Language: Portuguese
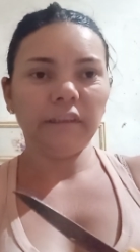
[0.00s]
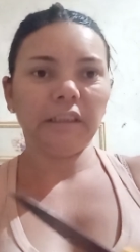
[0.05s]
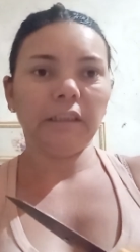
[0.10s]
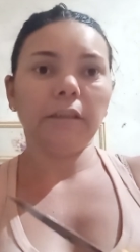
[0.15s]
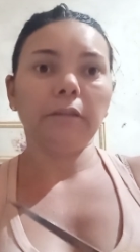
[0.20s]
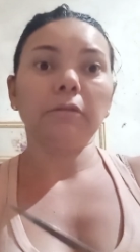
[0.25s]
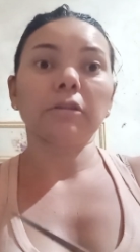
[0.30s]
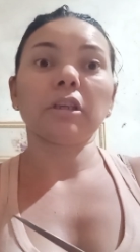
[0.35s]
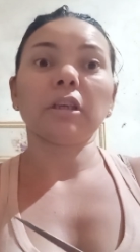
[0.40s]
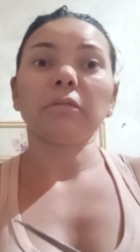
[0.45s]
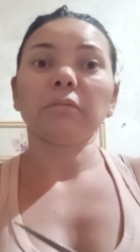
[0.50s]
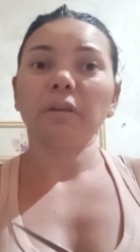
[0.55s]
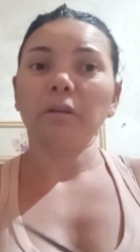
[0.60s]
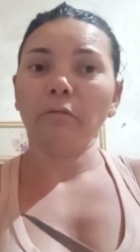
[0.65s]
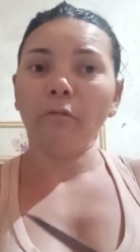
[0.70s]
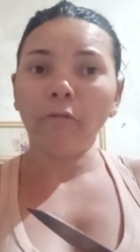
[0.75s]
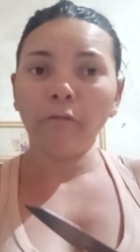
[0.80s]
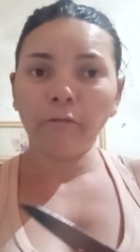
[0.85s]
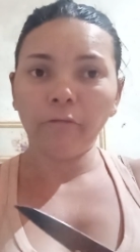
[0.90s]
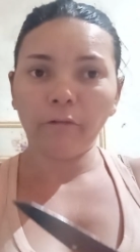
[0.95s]
Que eu já tô é
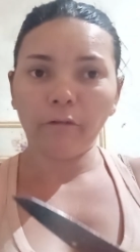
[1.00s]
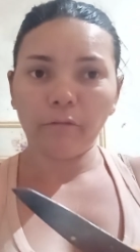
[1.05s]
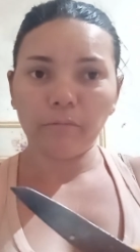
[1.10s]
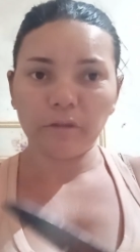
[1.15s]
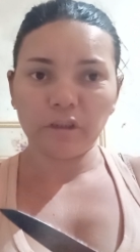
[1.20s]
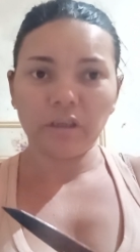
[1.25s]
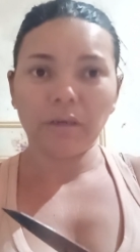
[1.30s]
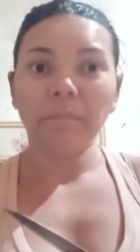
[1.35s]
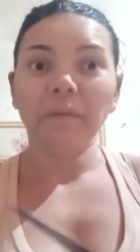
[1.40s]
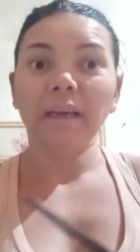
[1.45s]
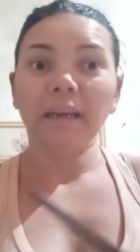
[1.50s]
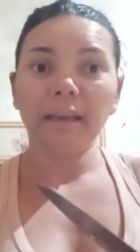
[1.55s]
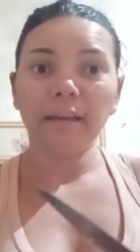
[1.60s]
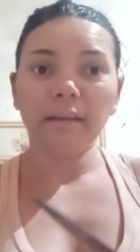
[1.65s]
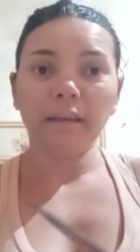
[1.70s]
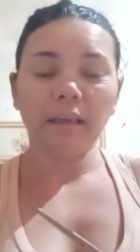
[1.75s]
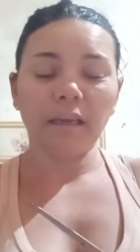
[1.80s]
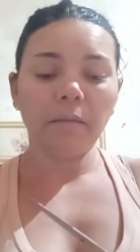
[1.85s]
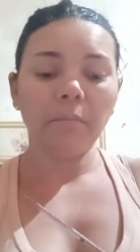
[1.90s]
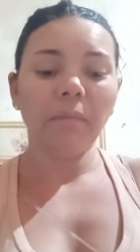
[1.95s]
com fome. Já
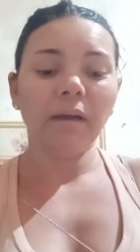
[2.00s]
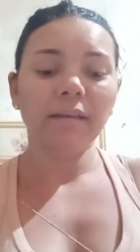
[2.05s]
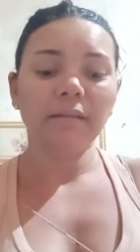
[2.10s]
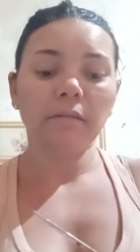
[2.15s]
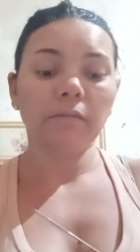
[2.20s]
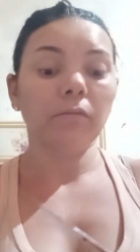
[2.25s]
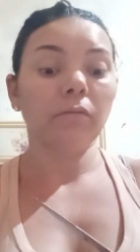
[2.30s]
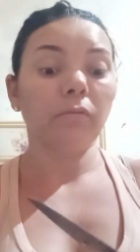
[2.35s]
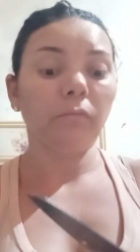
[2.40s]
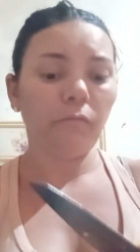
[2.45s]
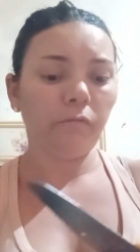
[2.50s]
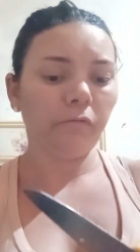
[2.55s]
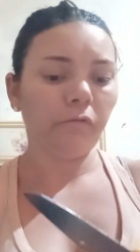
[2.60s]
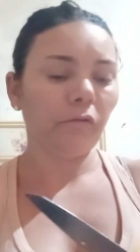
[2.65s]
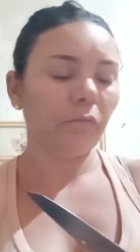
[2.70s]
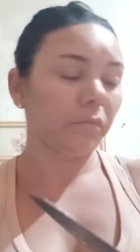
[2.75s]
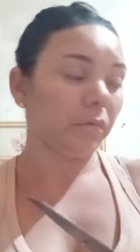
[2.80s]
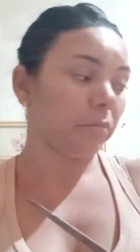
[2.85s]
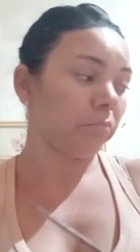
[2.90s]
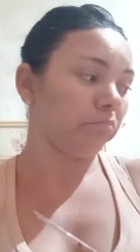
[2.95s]
merendei, mas eu tô com
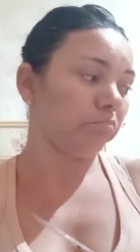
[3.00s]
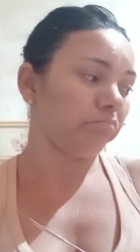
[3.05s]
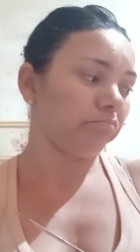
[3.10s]
fome.